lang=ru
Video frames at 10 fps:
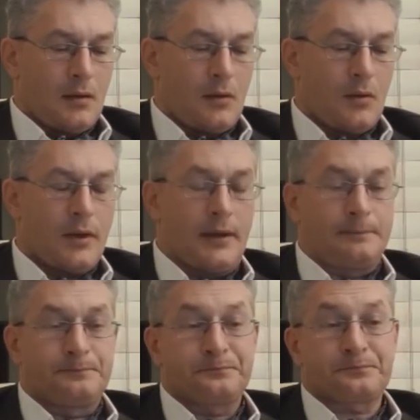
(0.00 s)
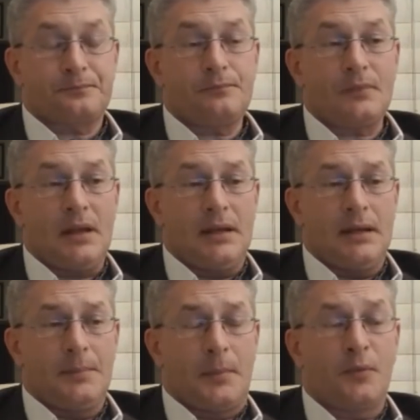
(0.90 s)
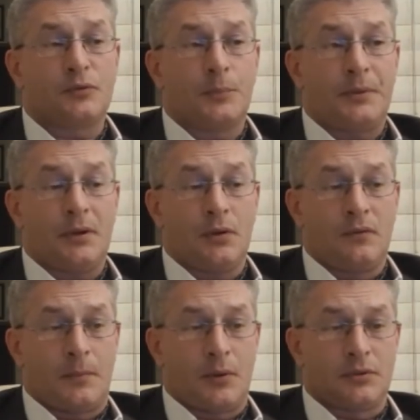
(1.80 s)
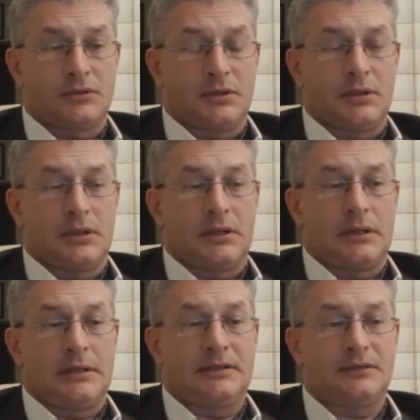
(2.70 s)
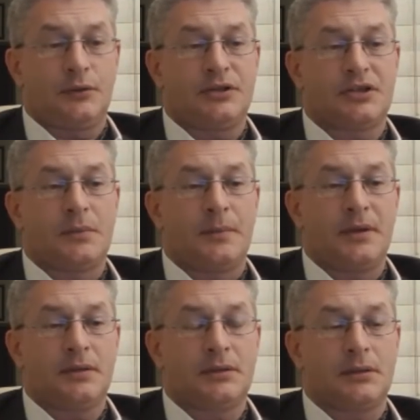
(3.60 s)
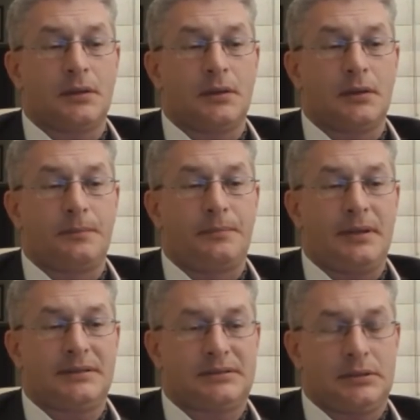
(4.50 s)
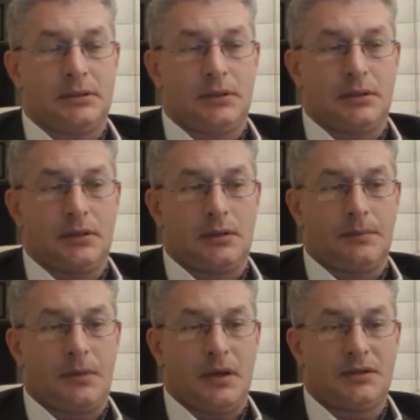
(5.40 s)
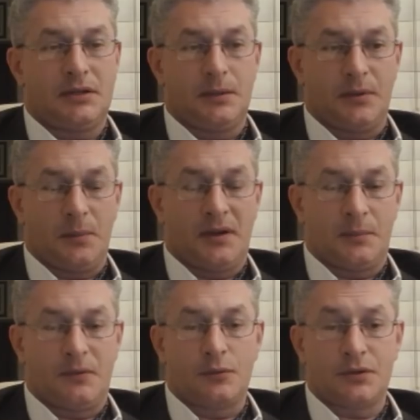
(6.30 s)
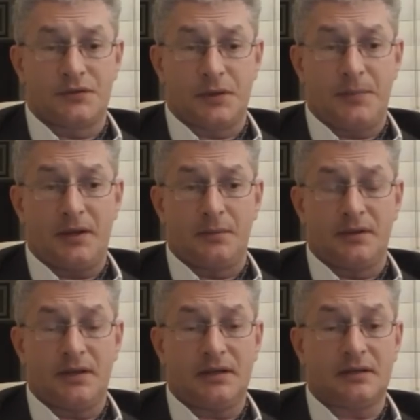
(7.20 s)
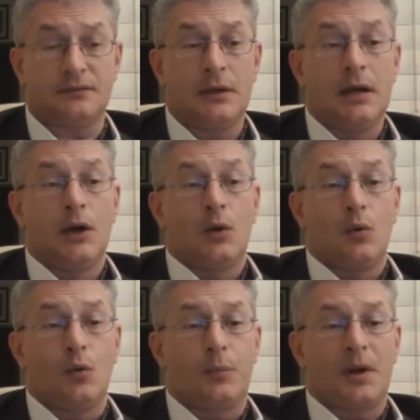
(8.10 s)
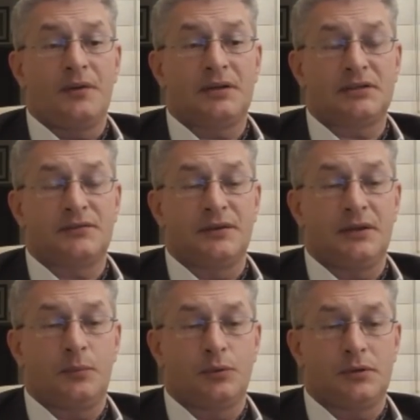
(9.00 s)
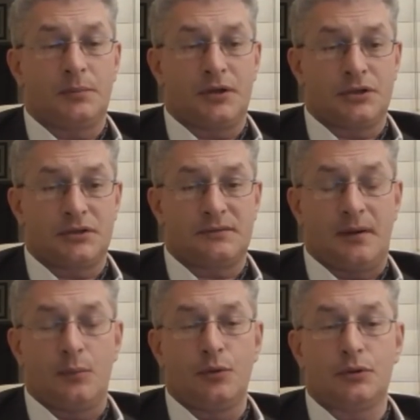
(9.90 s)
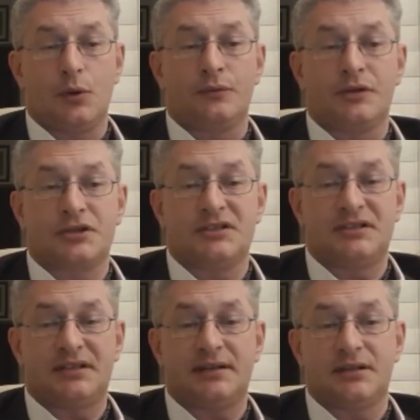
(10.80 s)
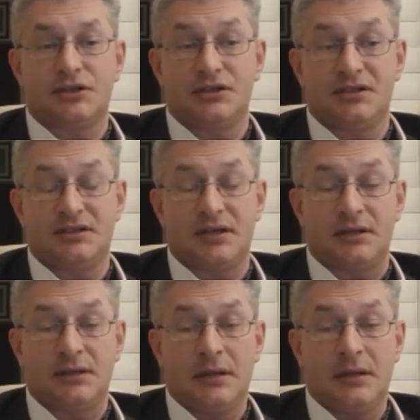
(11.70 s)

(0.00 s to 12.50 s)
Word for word: Окей. Okay. Э, по поводу первого вопроса. На сегодняшний момент без партии Либермана, получившей пять мандатов, у правительства не будет большинства. Будет ровно 60 на 60.